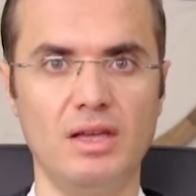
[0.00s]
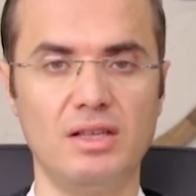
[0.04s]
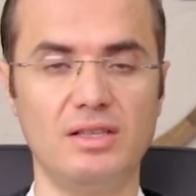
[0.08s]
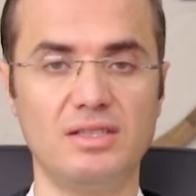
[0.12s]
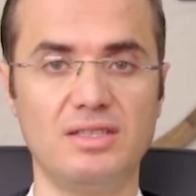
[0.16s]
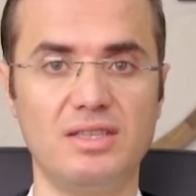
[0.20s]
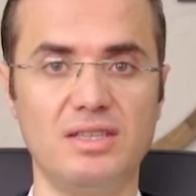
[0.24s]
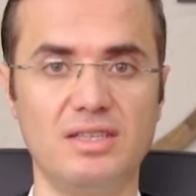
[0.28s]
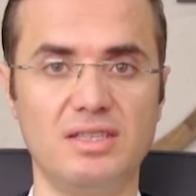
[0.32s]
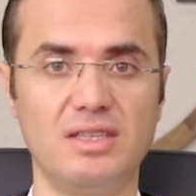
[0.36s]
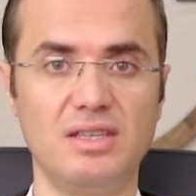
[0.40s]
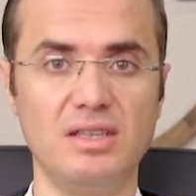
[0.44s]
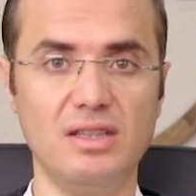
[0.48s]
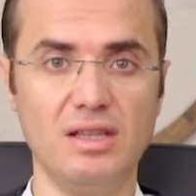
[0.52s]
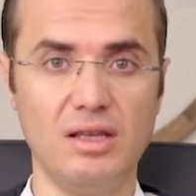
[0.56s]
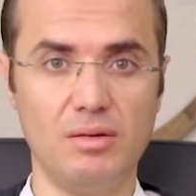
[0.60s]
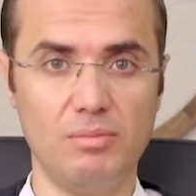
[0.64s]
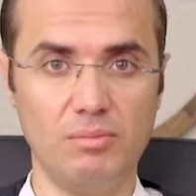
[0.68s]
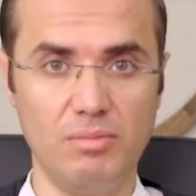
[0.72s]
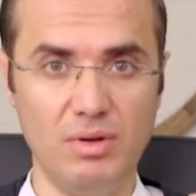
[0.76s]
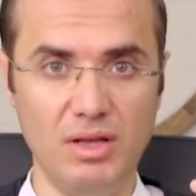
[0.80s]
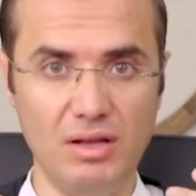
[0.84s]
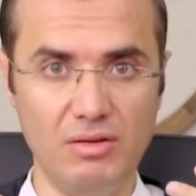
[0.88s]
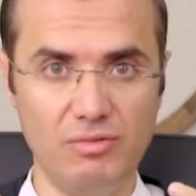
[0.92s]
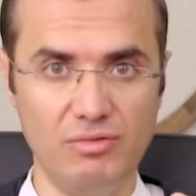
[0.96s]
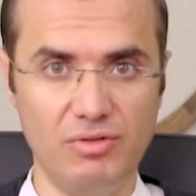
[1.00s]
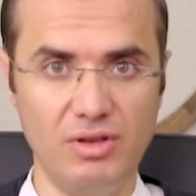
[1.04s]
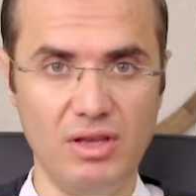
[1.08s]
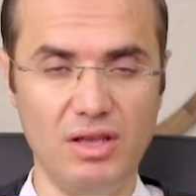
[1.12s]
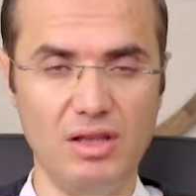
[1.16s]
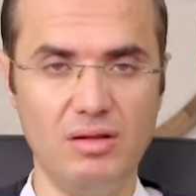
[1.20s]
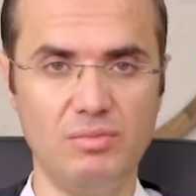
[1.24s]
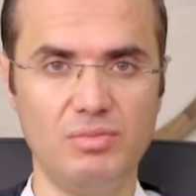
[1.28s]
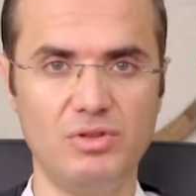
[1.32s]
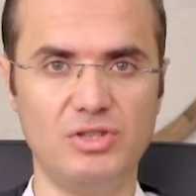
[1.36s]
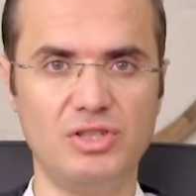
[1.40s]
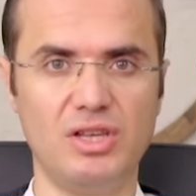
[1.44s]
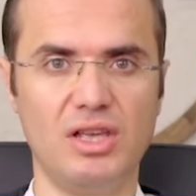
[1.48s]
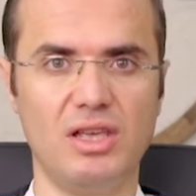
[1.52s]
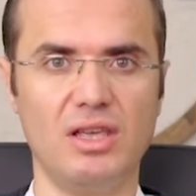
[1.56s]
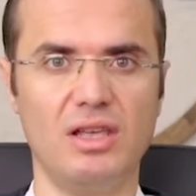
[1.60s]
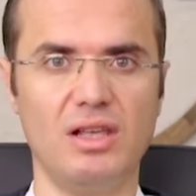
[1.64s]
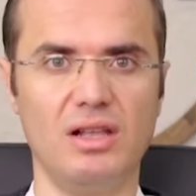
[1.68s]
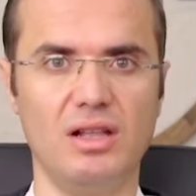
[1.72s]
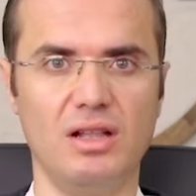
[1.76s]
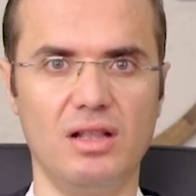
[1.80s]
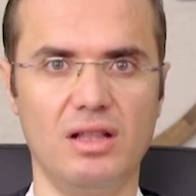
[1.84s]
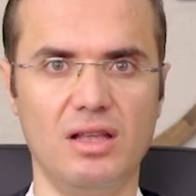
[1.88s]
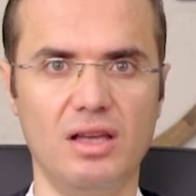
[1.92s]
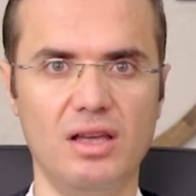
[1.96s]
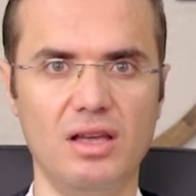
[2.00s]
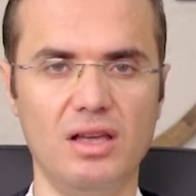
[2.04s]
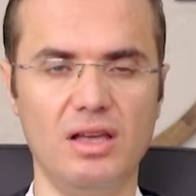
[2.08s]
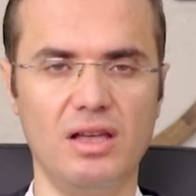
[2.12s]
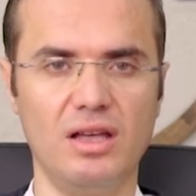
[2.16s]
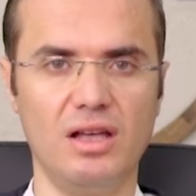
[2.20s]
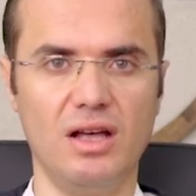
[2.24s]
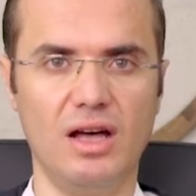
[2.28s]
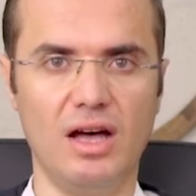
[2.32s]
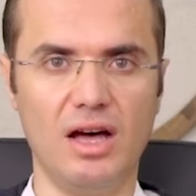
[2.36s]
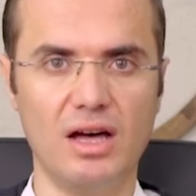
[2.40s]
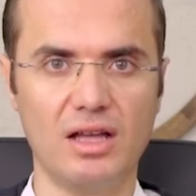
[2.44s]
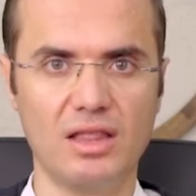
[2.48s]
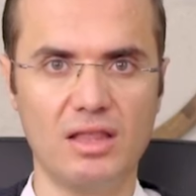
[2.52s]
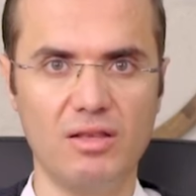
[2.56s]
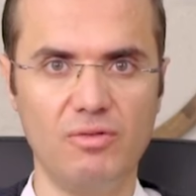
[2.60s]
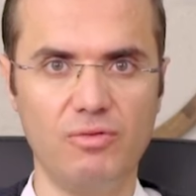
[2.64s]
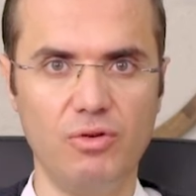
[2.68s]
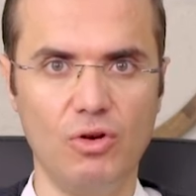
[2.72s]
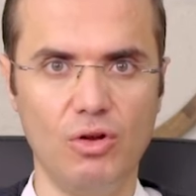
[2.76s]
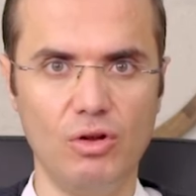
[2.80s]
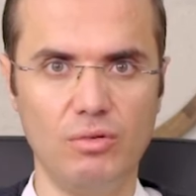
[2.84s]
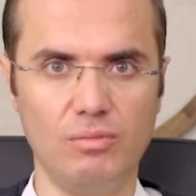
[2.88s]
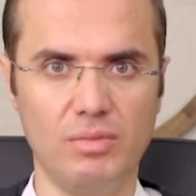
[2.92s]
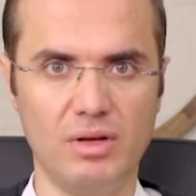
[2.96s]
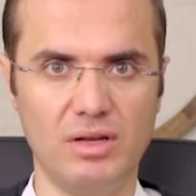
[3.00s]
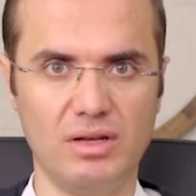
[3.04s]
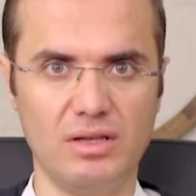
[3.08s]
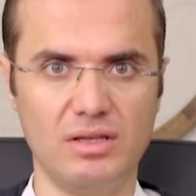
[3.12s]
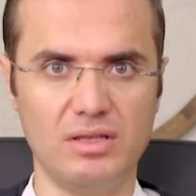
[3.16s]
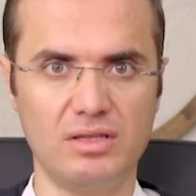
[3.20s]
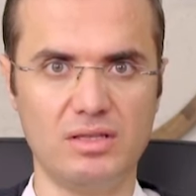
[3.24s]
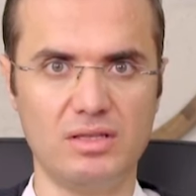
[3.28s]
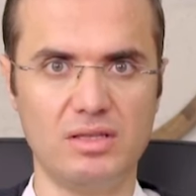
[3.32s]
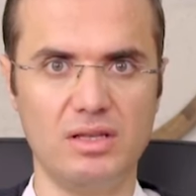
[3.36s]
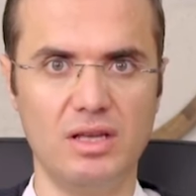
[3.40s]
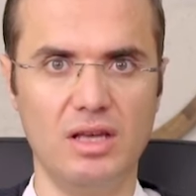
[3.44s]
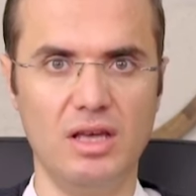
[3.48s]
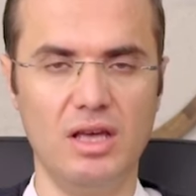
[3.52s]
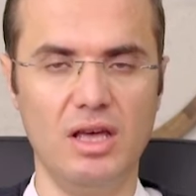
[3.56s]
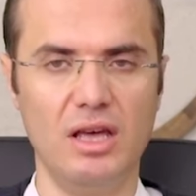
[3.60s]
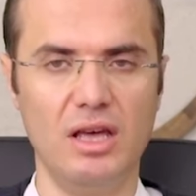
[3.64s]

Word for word: Sizin de bir fiil bir şekilde aktif olmanız,